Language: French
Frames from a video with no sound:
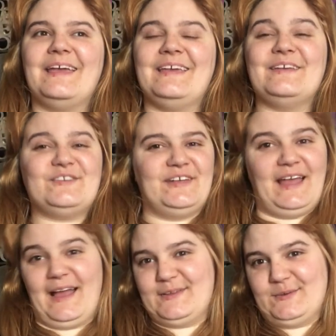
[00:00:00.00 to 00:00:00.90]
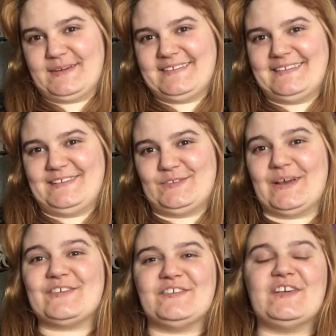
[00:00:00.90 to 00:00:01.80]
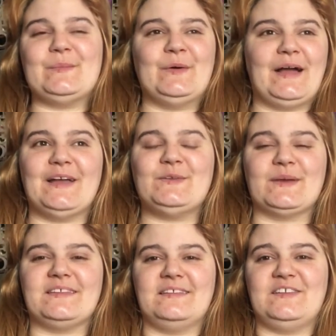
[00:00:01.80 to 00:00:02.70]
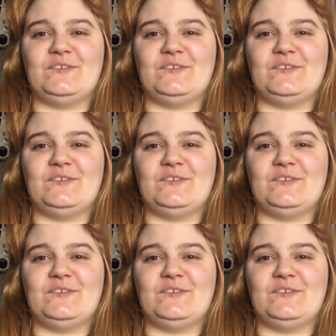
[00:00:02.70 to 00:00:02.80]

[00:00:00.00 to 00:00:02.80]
Et j'ai adoré cette histoire, j'ai vraiment adoré cette